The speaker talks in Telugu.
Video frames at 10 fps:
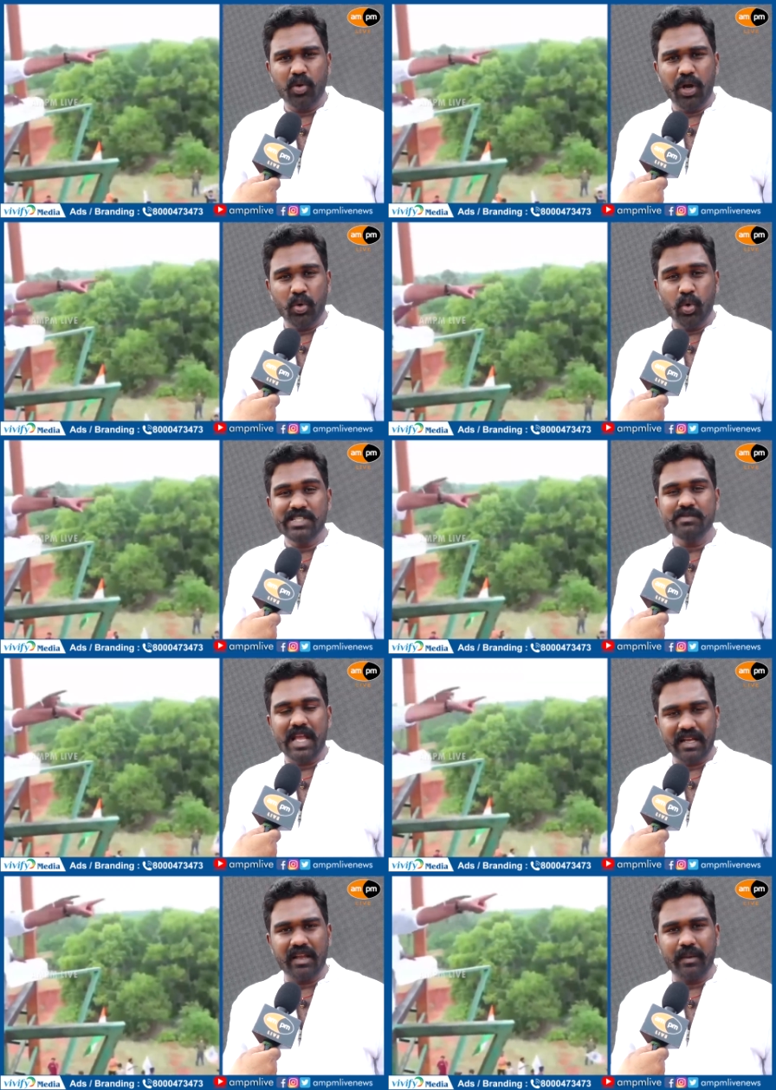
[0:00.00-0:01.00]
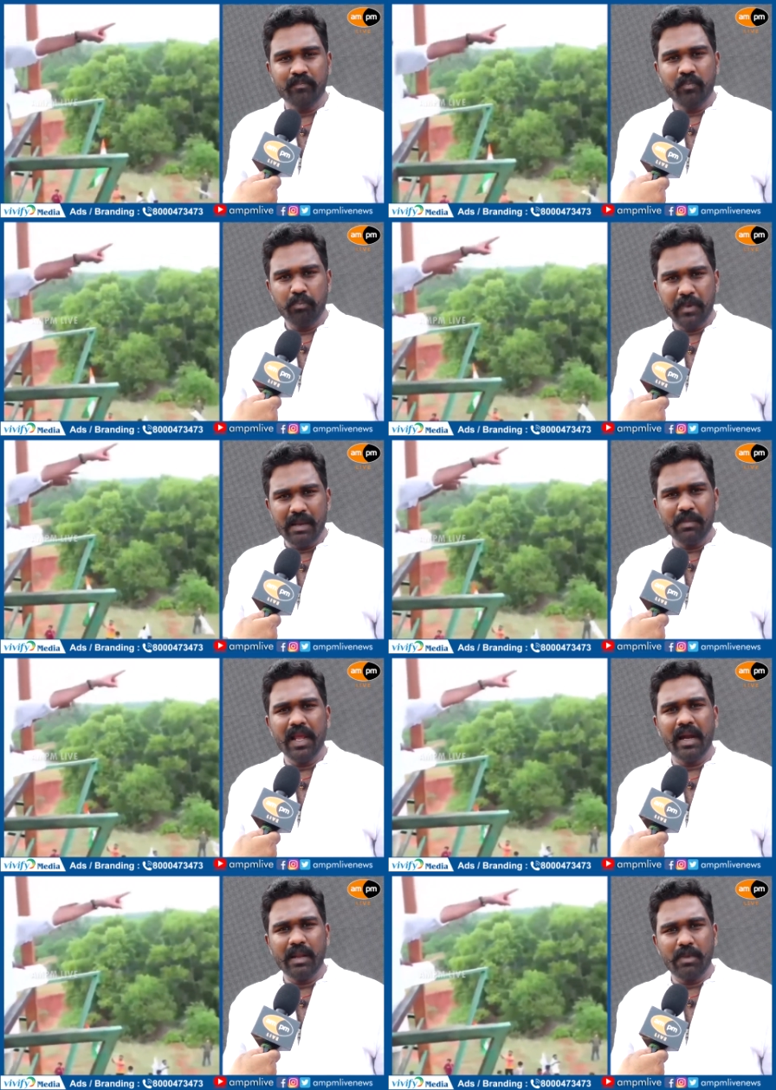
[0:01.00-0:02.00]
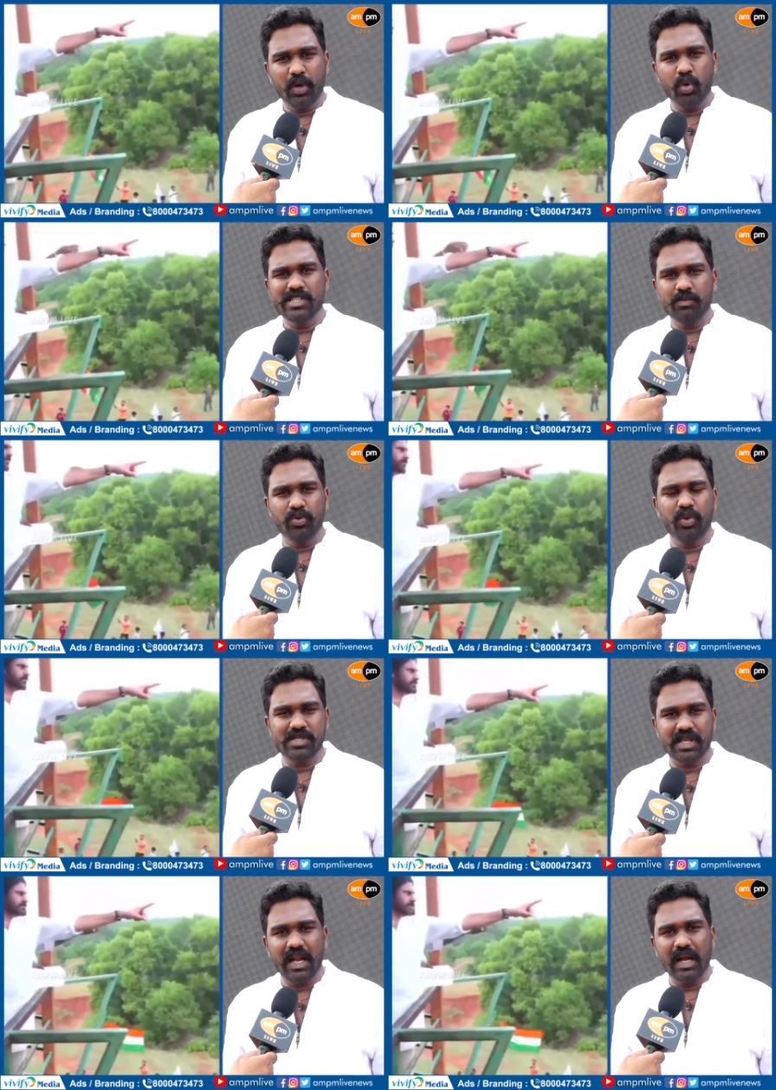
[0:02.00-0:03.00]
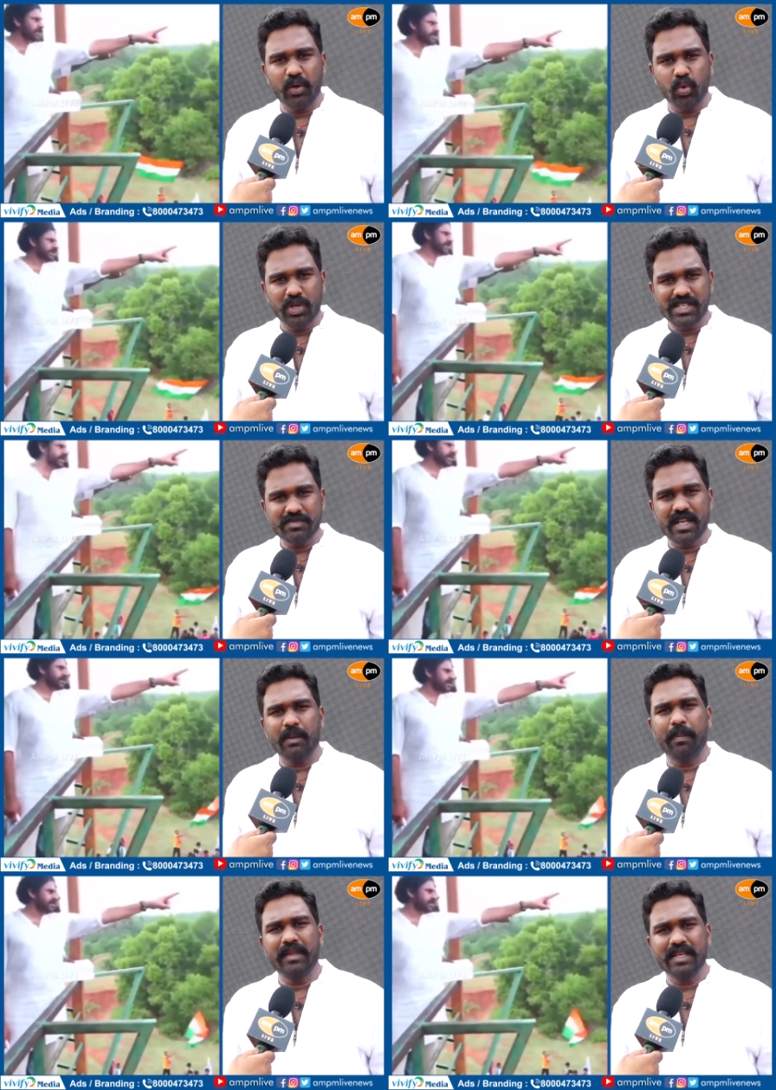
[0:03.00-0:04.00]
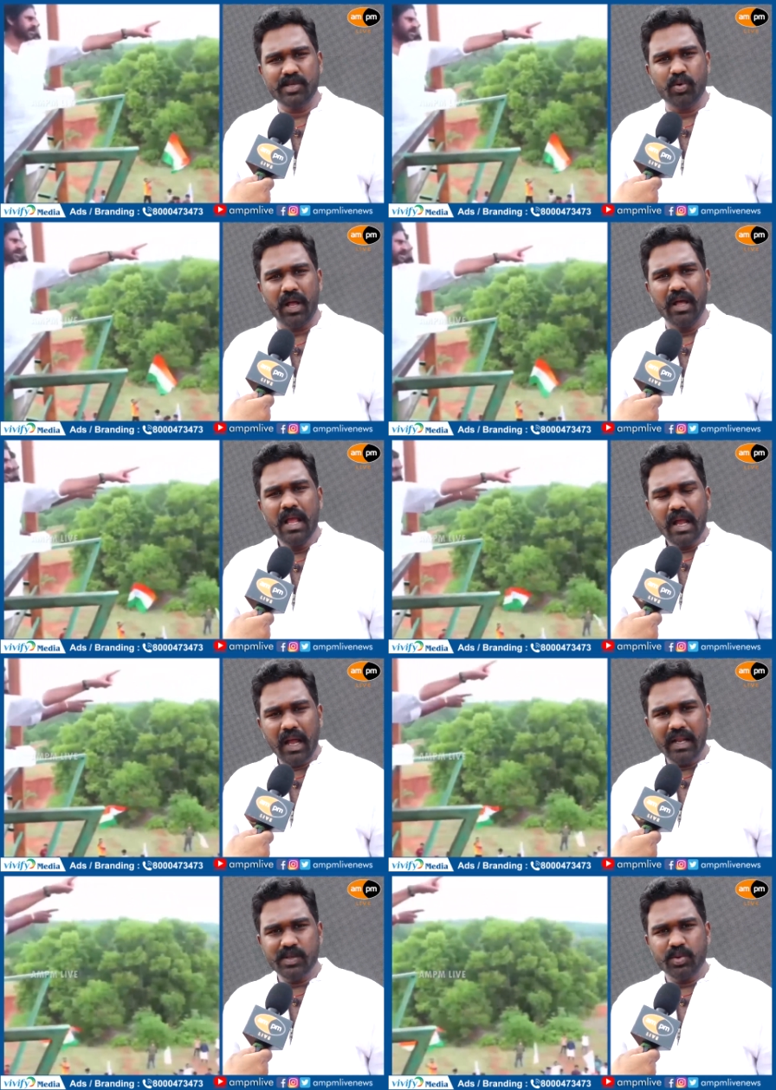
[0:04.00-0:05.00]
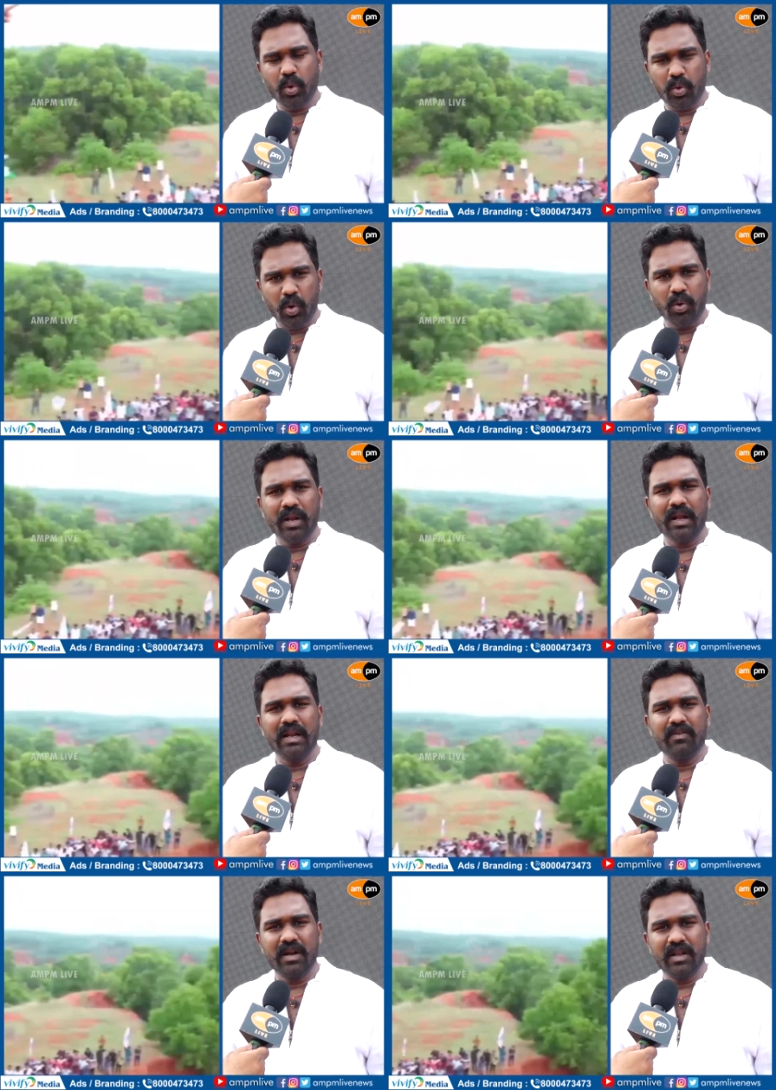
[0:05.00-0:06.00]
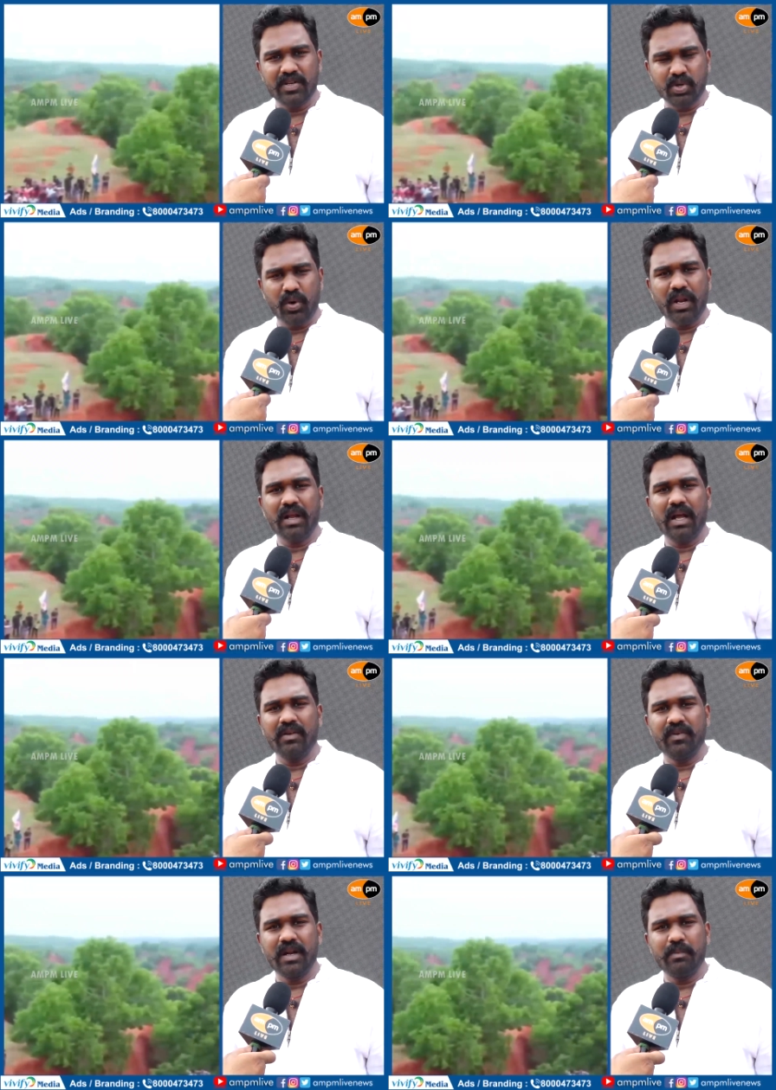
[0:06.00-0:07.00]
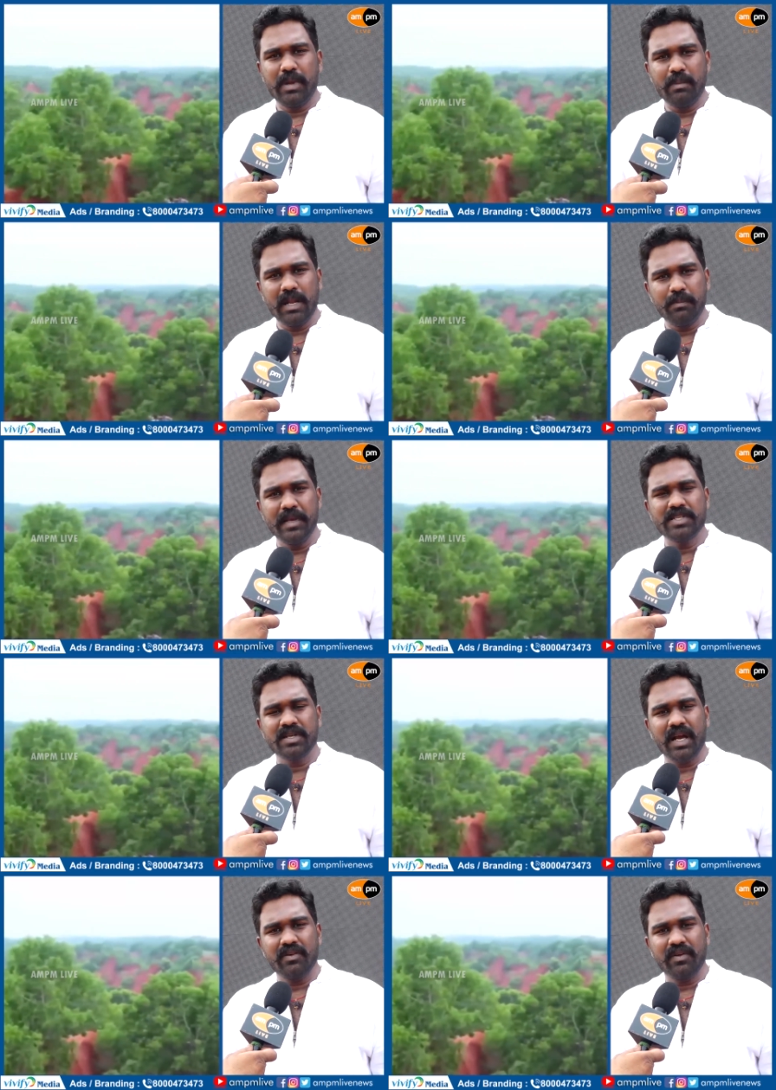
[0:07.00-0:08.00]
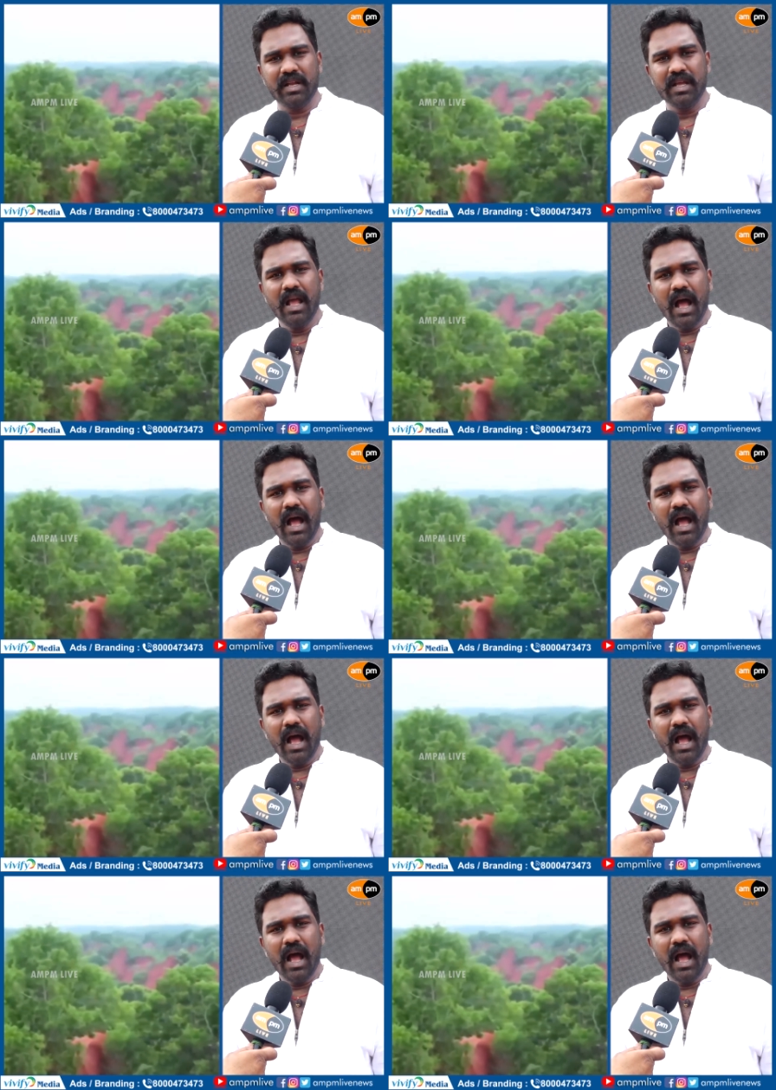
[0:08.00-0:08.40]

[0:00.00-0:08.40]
అది కూడా టూరిజం శాఖకి భీమిలి అంటే మీకు టూరిజం గుర్తొస్తుంది అలాంటి టూరిజం శాఖ పనిచేసి కూడా కనీసం తొట్లకొండను కానివ్వండి రిషికొండను కానివ్వండి భీమిలి బీచ్ని కానివ్వండి